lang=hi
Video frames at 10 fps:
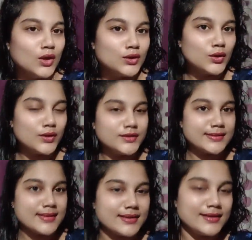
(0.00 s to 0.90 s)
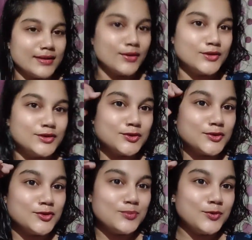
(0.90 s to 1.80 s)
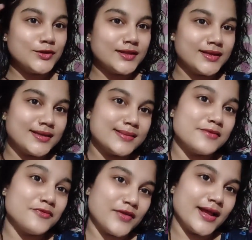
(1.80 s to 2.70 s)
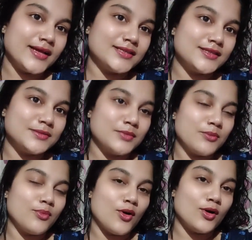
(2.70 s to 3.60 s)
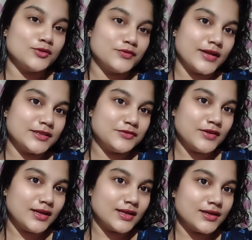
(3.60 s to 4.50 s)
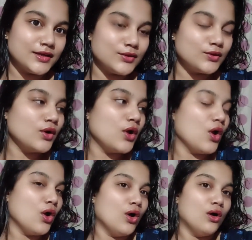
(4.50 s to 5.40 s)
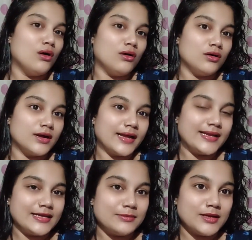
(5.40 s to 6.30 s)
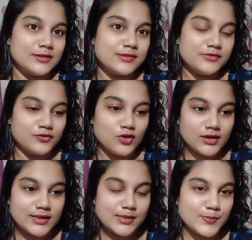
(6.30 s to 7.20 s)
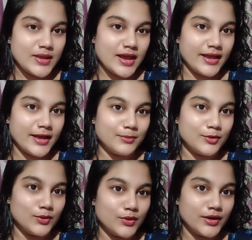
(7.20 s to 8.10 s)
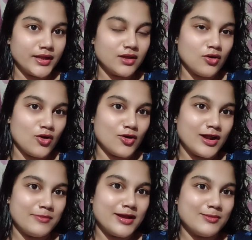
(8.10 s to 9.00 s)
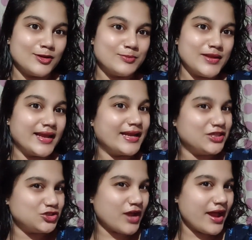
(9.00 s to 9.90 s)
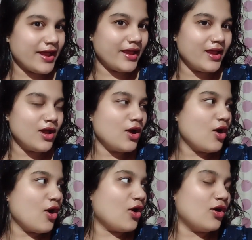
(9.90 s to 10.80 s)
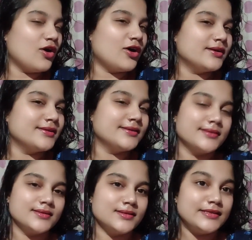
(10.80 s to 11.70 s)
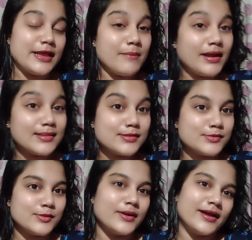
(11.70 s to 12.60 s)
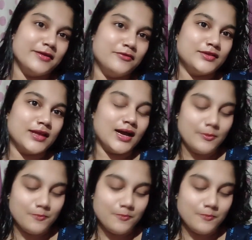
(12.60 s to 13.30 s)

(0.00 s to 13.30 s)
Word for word: तो जैसा कि हो चुकी हूँ पूरी तरीके से फ्रेश मैं बहुत फ्रेश फील कर रही हूँ और आने के बाद सिर्फ कोल्ड ड्रिंक्स भी आए हम लोगों ने और अभी हम लोग पियेंगे चाय और ये मेरा सबसे बड़ा गिफ्ट था